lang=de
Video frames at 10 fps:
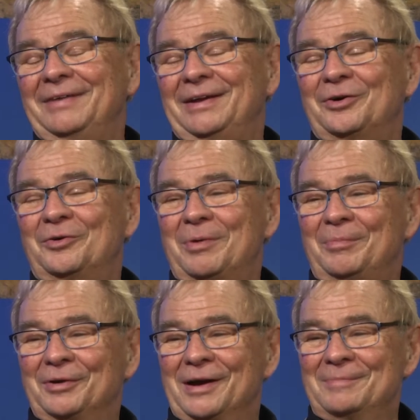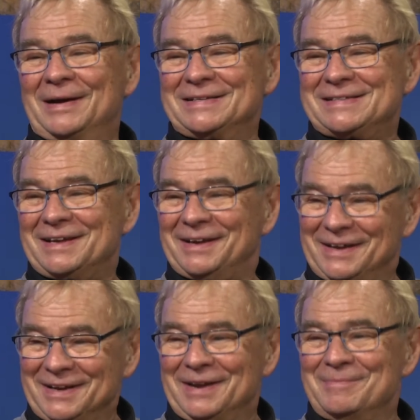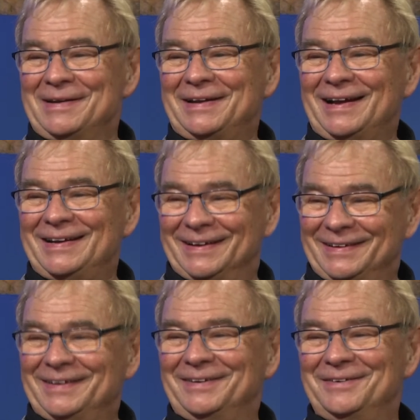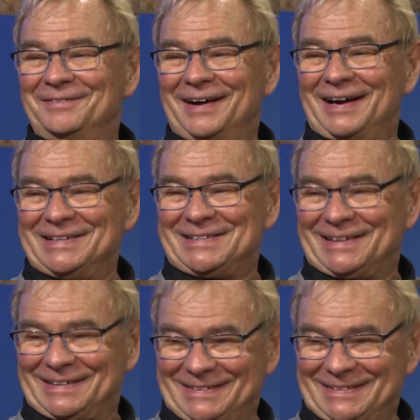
wie der Oberbürgermeister Ihnen die Medaille überreicht